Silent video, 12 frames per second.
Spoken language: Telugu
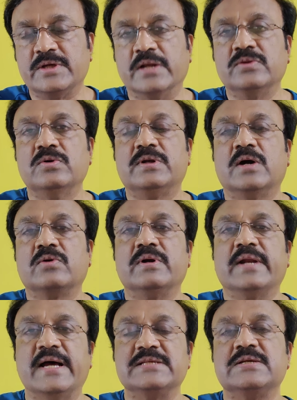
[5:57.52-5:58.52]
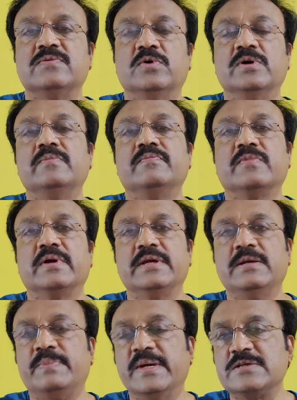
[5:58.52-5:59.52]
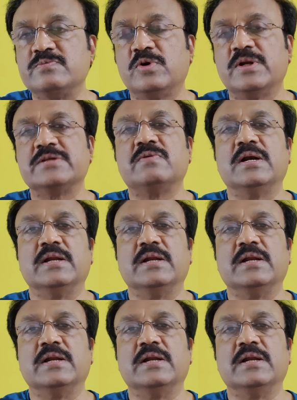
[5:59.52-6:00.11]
శార్దుల్ ఠాకూర్ అండ్ హ్యాజల్వుడ్ ఈ పేస్ బౌలర్స్